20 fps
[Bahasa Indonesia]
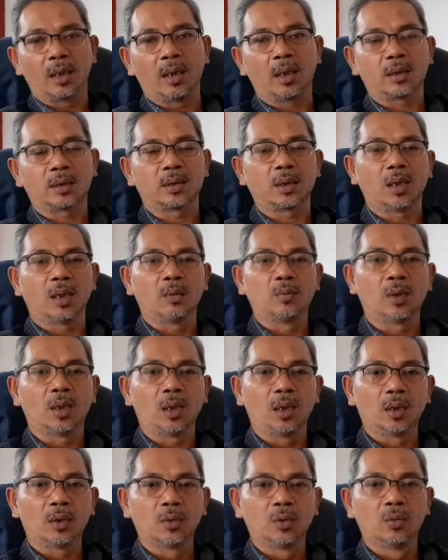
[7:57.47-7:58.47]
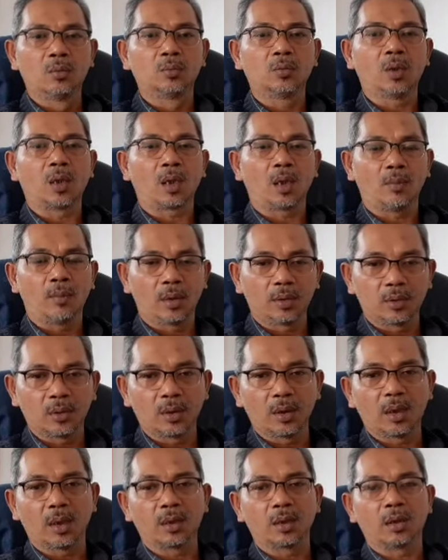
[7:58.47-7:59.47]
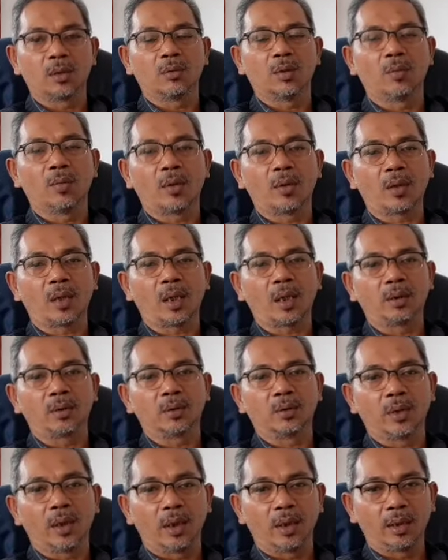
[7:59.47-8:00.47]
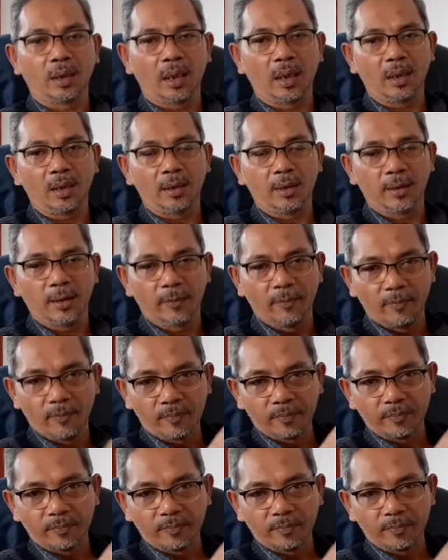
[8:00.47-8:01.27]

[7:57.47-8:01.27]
assalamualaikum warahmatullahi wabarakatuh NKRI